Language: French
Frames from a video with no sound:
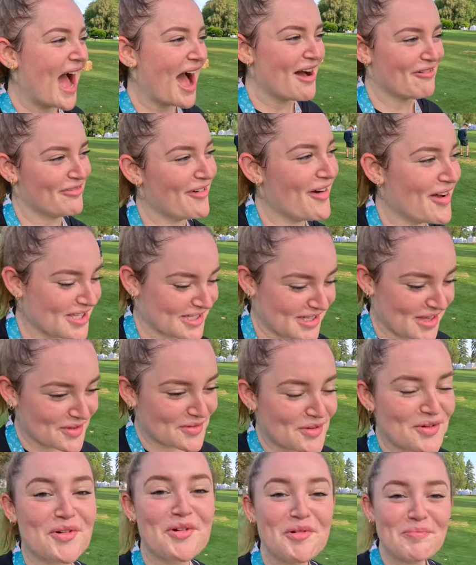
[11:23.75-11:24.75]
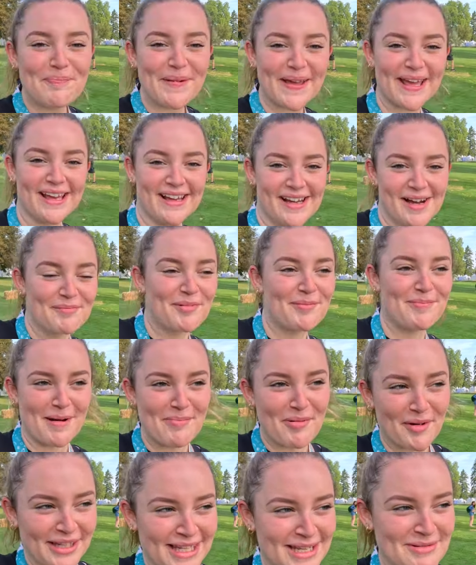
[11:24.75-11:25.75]
À force de couper pour
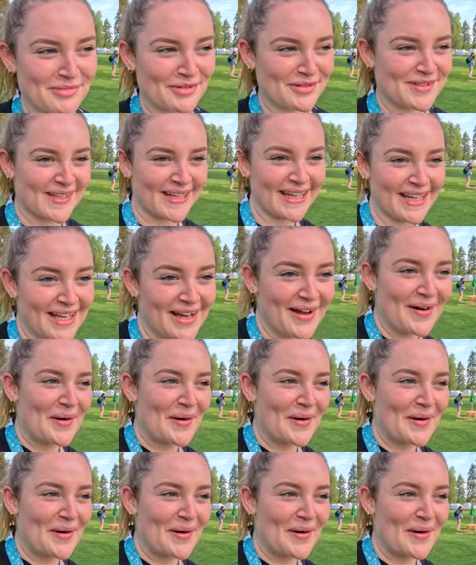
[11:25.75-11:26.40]
pas prendre les montées,